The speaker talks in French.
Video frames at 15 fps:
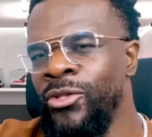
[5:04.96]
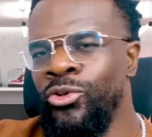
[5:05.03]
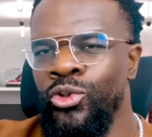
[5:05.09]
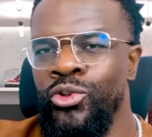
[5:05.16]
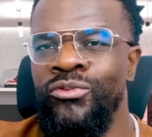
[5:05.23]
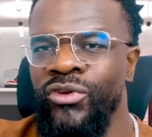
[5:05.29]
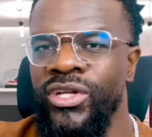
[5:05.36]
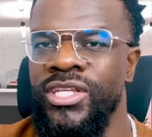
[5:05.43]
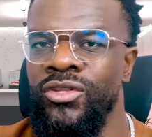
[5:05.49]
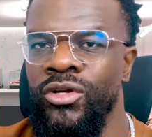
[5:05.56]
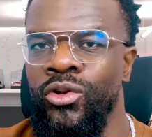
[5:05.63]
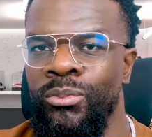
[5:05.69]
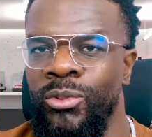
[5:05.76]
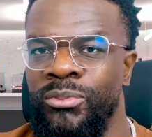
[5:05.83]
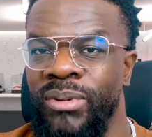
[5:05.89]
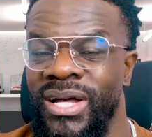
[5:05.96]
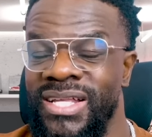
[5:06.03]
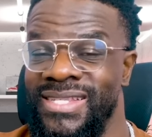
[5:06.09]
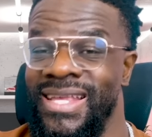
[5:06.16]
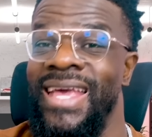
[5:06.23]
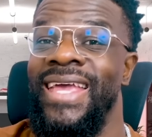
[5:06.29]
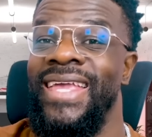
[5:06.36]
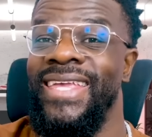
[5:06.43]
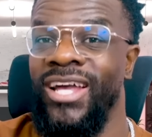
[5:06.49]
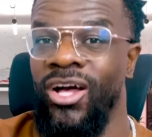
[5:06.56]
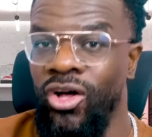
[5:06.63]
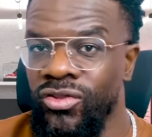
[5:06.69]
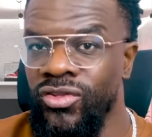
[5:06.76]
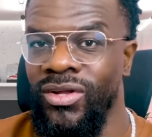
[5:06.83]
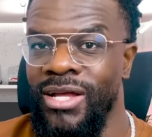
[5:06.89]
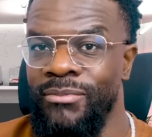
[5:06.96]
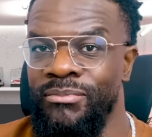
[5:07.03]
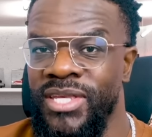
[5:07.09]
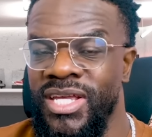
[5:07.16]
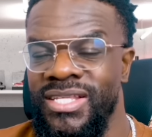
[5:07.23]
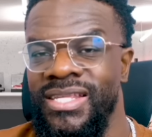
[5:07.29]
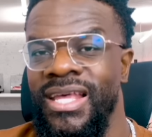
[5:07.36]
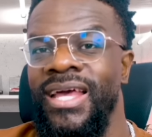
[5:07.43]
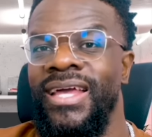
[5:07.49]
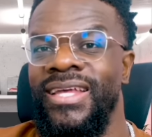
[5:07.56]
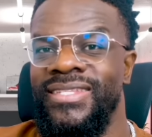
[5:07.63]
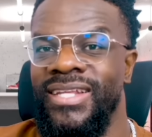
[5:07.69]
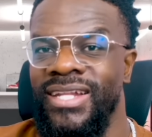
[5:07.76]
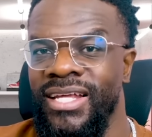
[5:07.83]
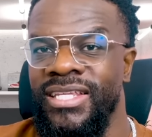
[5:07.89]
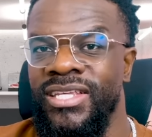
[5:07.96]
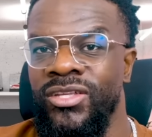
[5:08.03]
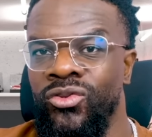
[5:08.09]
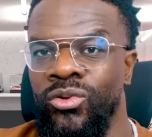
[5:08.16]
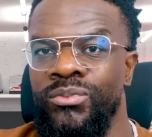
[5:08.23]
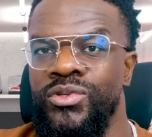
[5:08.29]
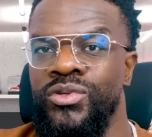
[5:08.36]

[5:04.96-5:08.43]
Et donc une fois qu'il donne le mot de passe, il rentre dans la pièce et c'est là qu'il tombe